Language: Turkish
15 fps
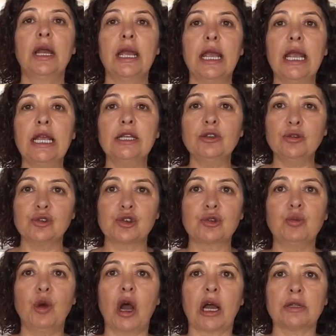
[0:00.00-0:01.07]
En küçük
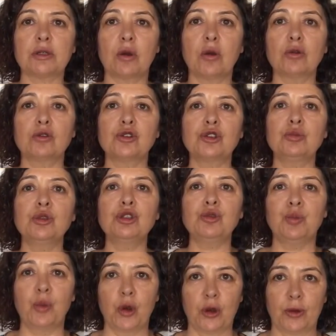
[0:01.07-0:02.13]
puanı oluşmuş
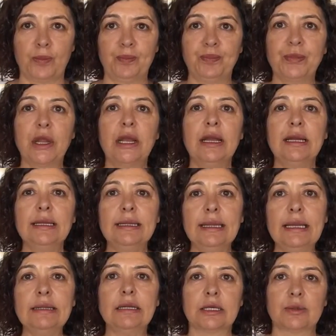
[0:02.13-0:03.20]
bölüm.
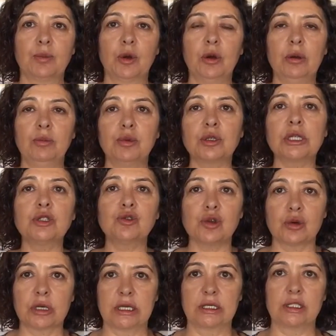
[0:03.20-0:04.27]
Nedir bu? Burada
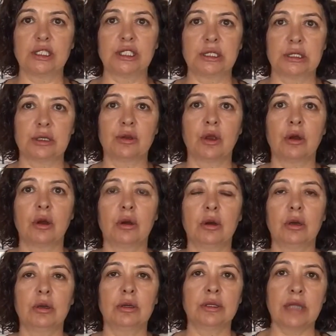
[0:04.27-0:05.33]
çok karıştırıyor.
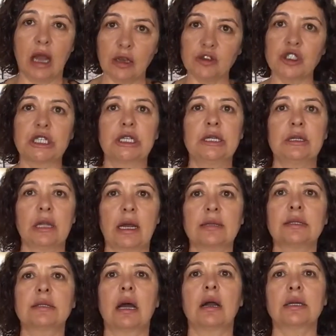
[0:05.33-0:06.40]
E, daha önceki
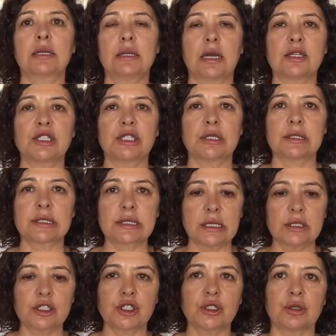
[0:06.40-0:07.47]
yıllarda da arkadaşlarımız
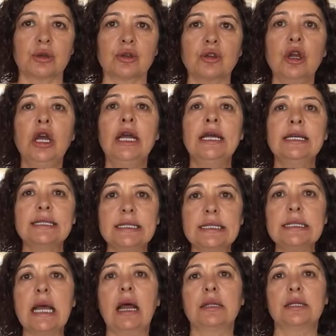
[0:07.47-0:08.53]
karıştırıyordu.
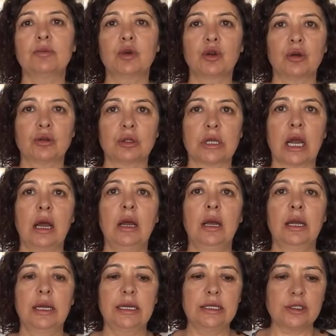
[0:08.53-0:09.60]
Sizden de bu konuda
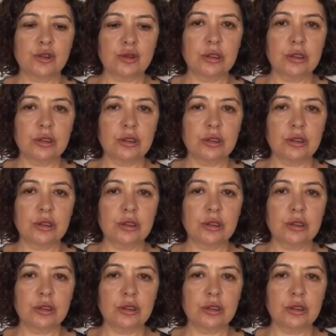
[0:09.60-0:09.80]
e, e,